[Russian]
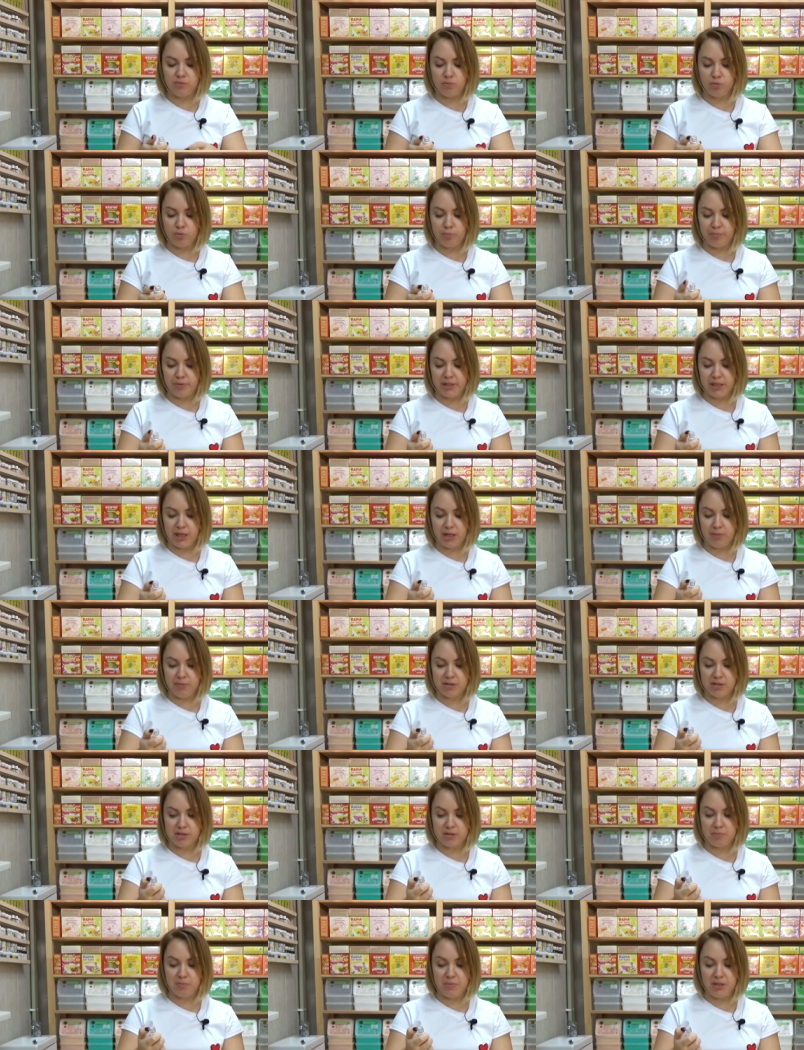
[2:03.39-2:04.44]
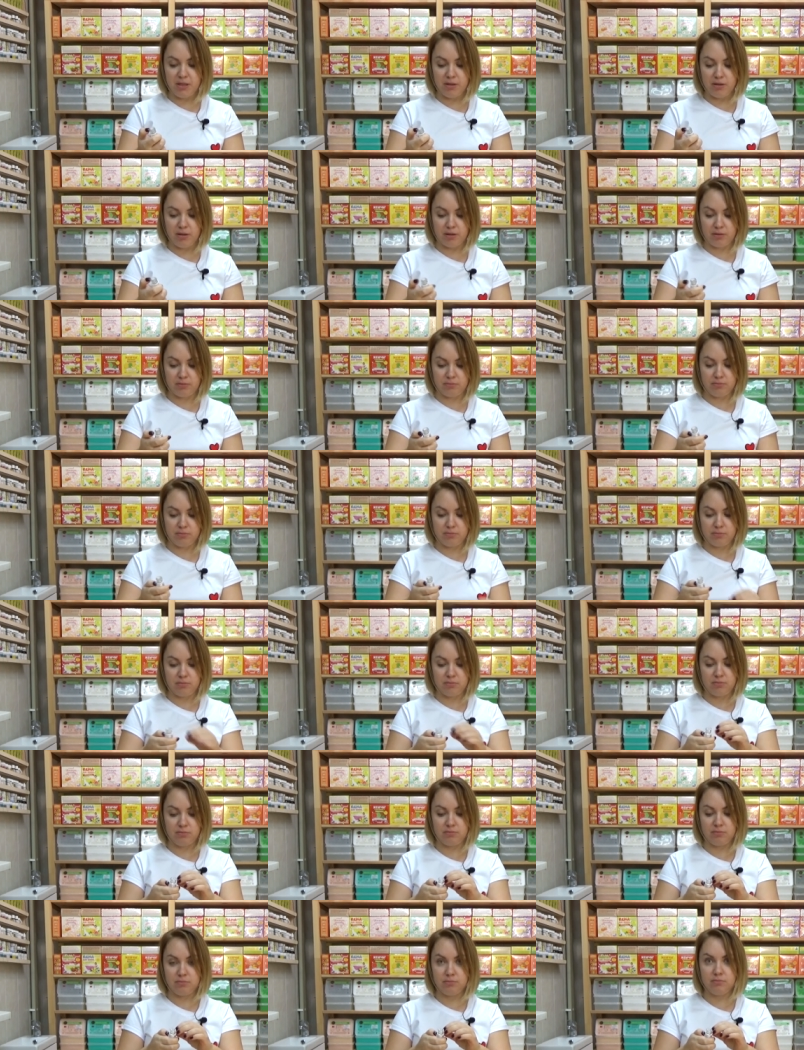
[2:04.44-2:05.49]
его прямо смело,
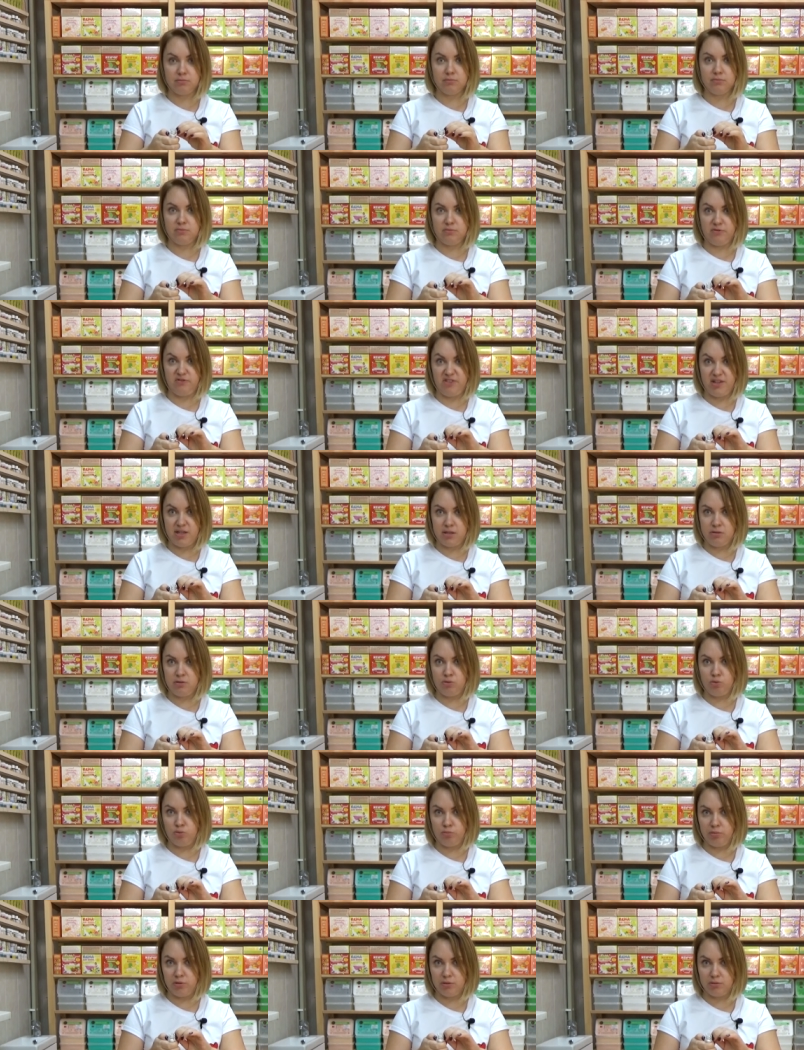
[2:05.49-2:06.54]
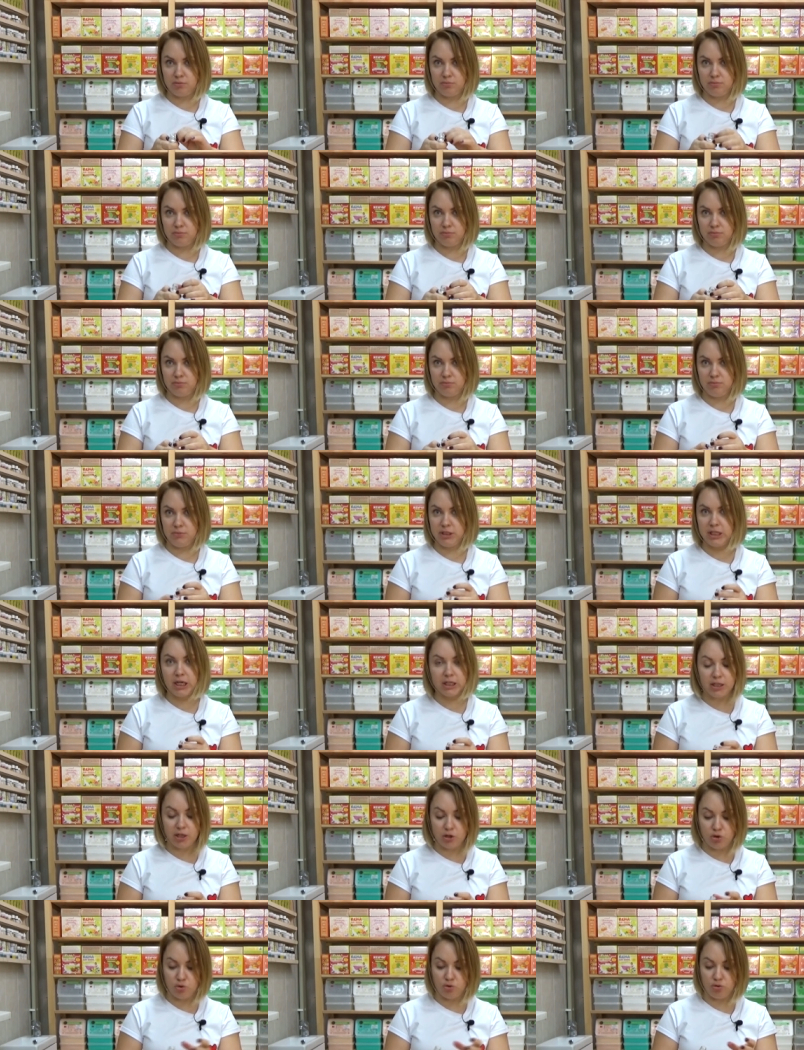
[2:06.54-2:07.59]
весь тюбик.
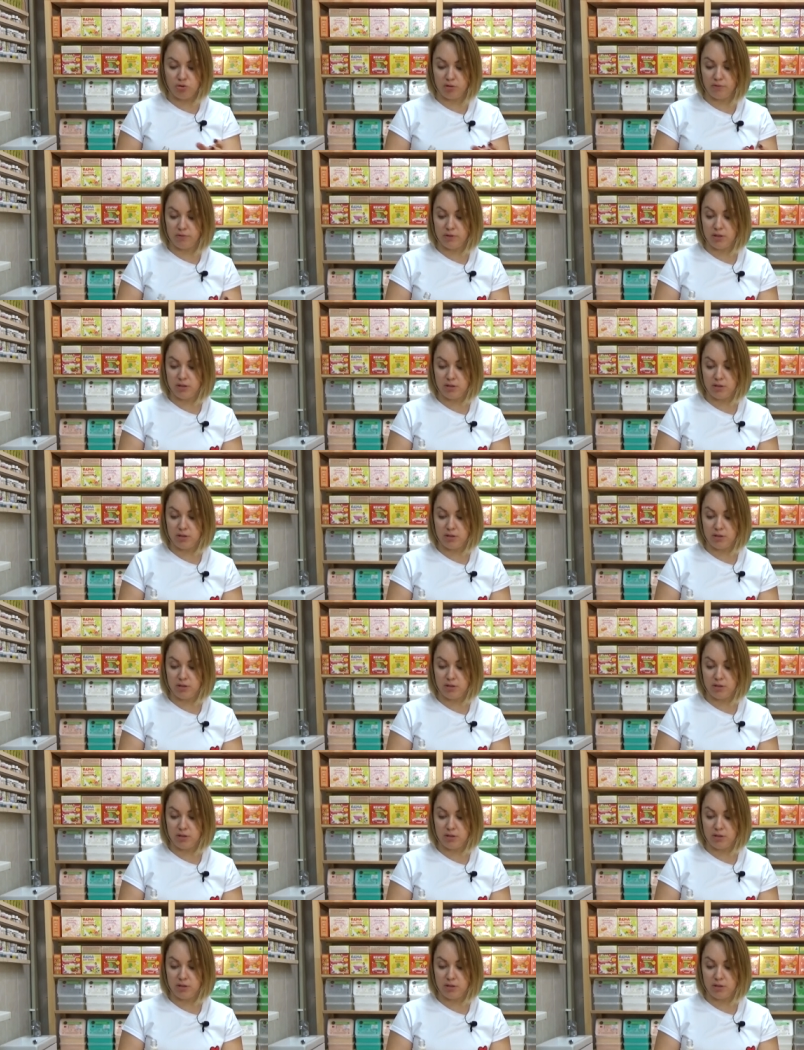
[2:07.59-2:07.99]
Никогда еще этого